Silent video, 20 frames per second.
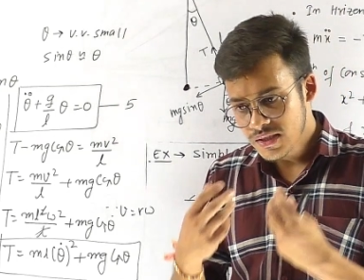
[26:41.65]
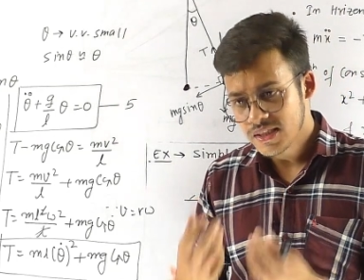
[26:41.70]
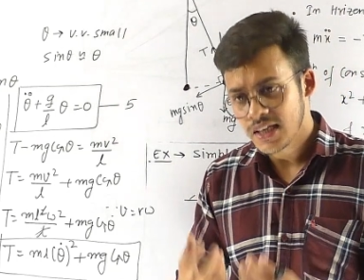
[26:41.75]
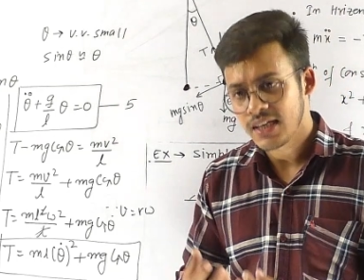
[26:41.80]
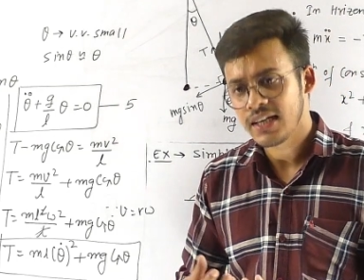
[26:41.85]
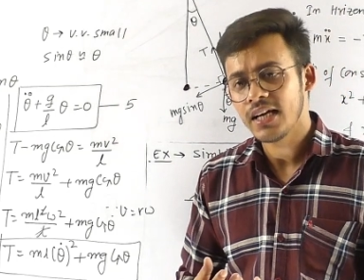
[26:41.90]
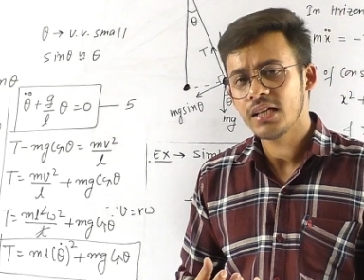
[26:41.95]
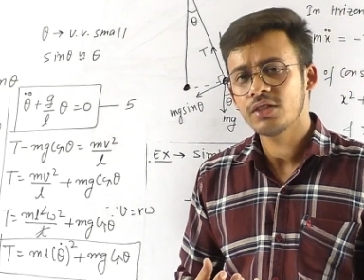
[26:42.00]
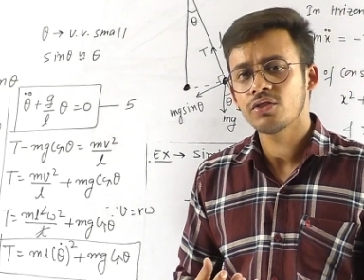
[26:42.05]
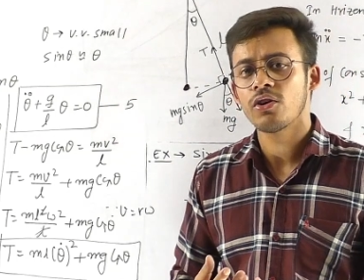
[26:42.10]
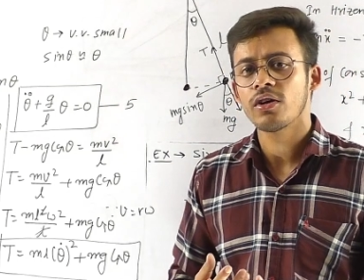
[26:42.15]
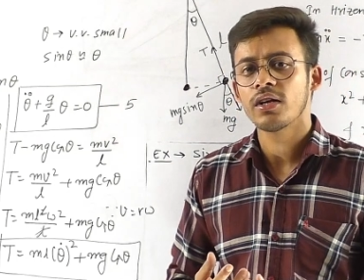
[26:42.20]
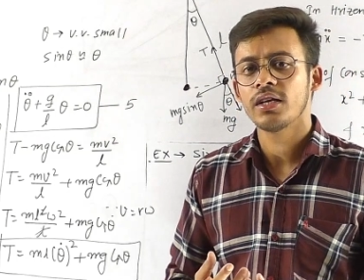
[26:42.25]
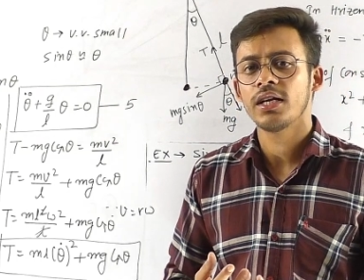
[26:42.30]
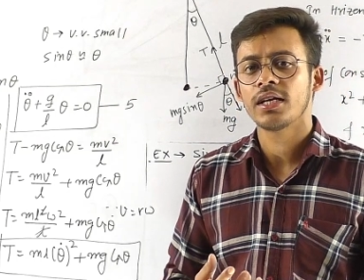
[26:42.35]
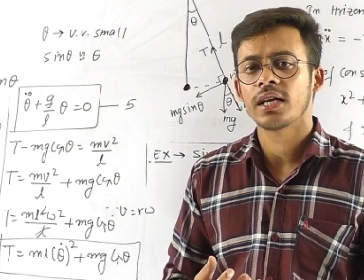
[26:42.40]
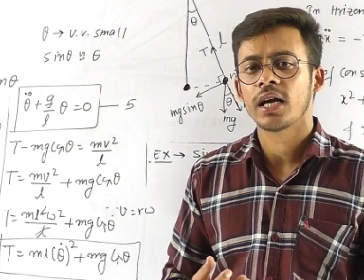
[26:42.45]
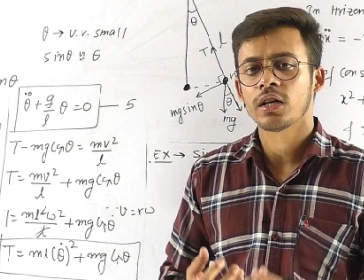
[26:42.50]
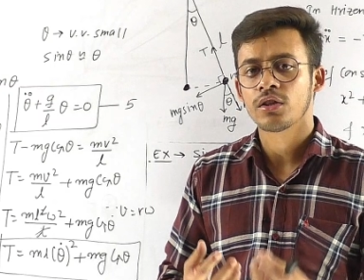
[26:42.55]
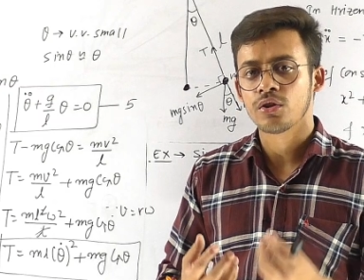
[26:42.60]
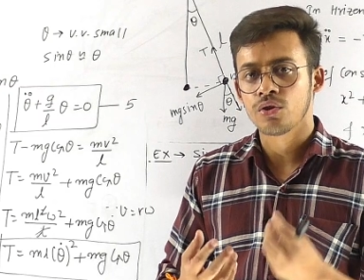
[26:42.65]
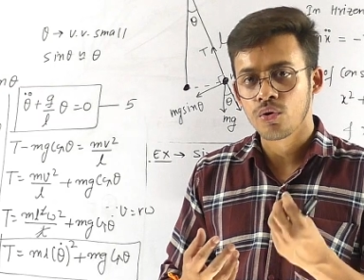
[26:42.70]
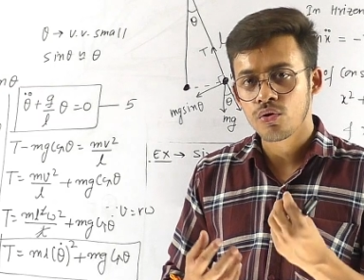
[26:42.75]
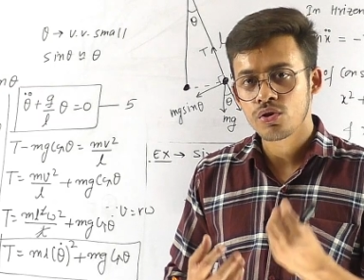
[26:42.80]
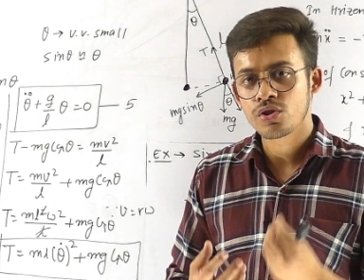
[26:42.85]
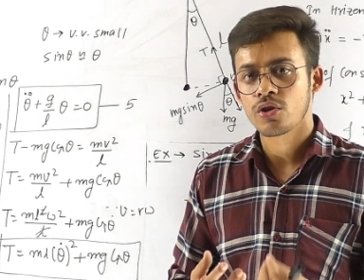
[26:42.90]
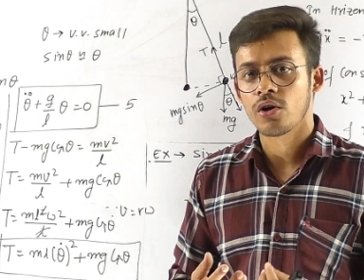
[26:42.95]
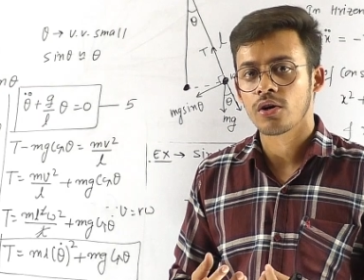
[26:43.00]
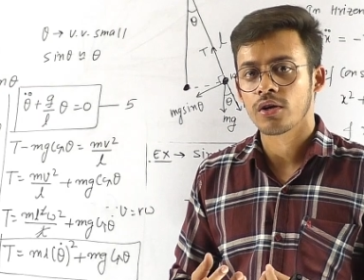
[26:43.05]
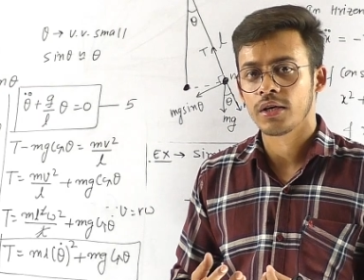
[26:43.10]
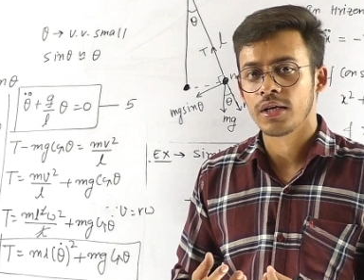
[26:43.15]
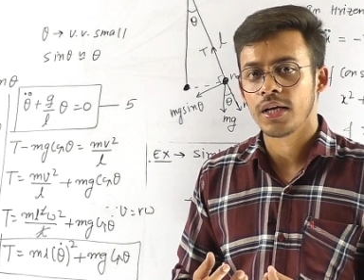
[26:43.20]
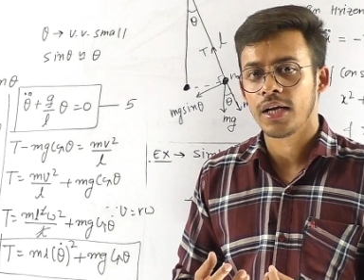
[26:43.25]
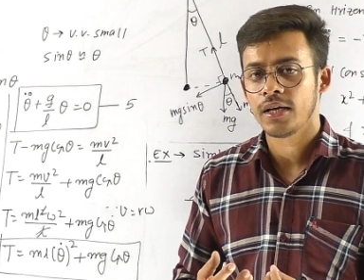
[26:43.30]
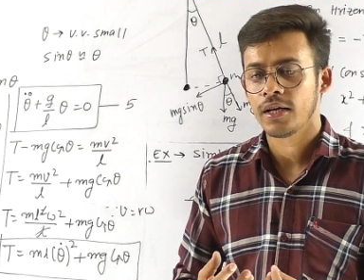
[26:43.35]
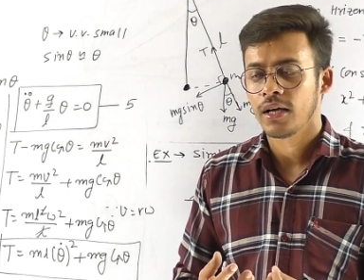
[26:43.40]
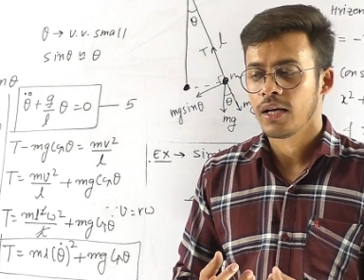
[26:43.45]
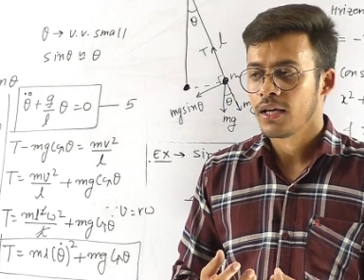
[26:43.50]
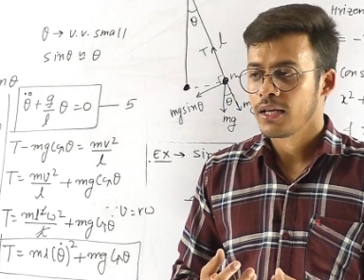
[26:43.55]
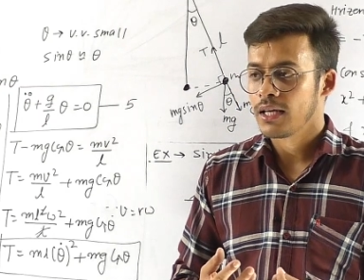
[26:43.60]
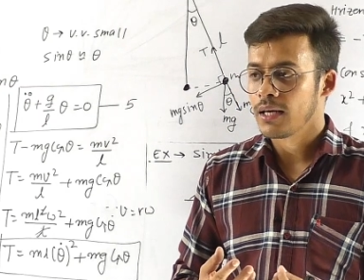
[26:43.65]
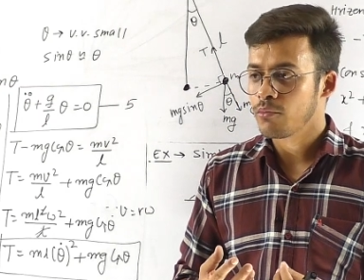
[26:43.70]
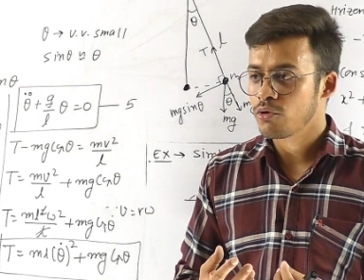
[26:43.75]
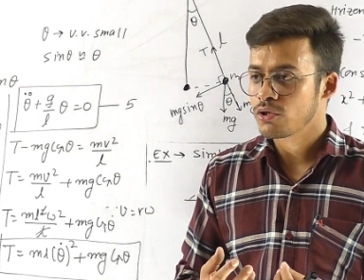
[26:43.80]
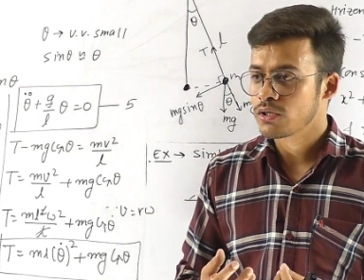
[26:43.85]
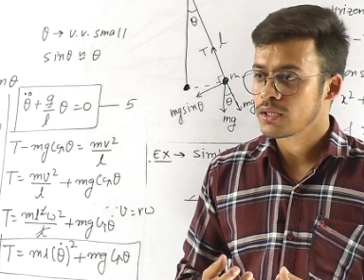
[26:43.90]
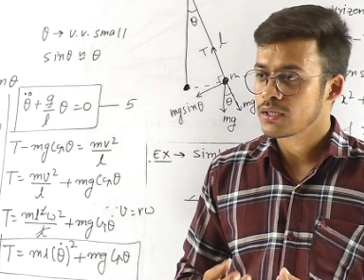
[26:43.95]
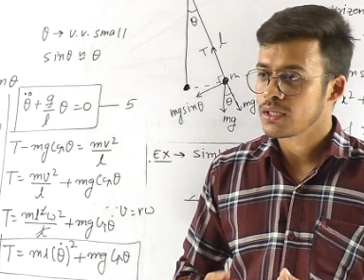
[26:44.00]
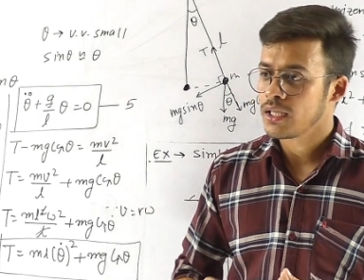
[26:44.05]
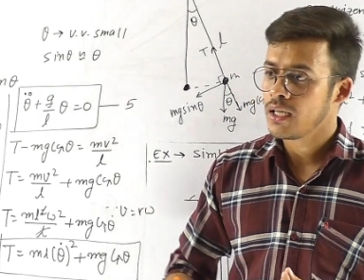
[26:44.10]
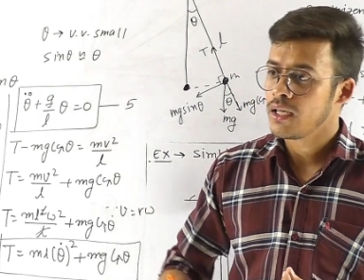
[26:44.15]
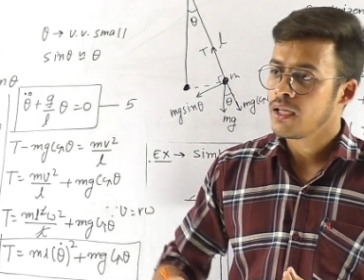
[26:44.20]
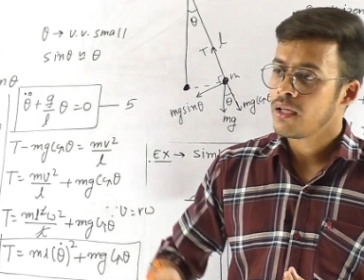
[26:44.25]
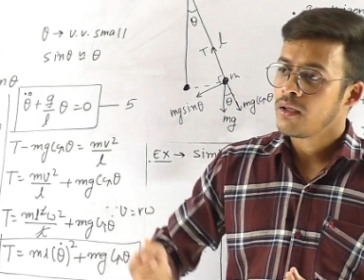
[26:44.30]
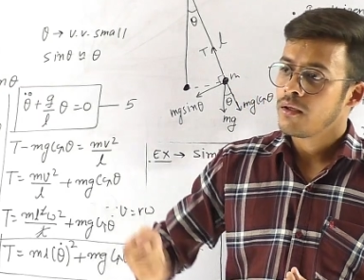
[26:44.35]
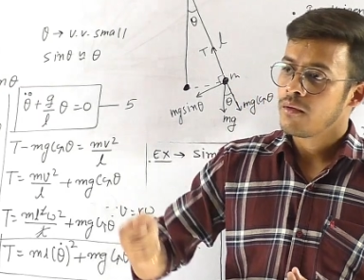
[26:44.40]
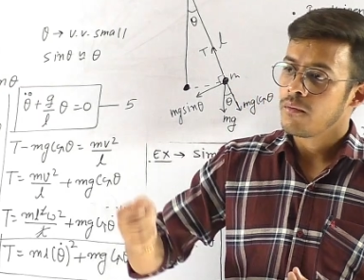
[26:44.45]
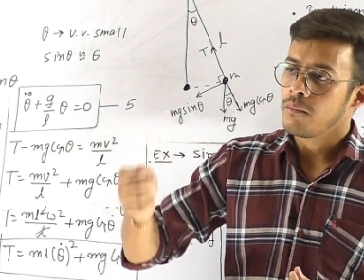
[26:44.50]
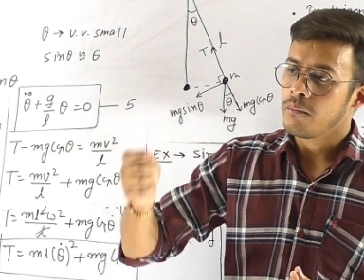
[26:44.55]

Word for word: जनरलाइज कोऑर्डिनेट आर दोज कोऑर्डिनेट या बोल सकते हैं